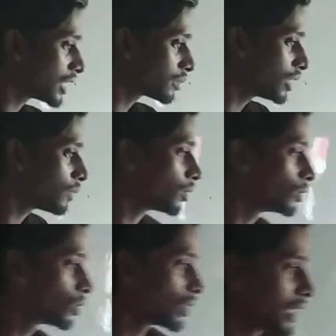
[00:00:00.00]
दस मिनट
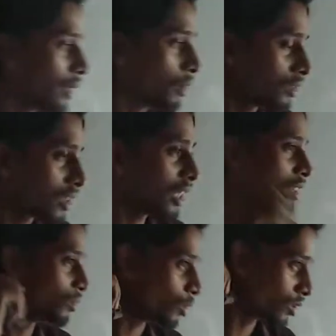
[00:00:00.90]
बहुत हो गया बहुत कह दी
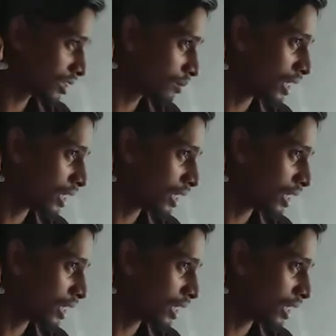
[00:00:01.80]
तुमको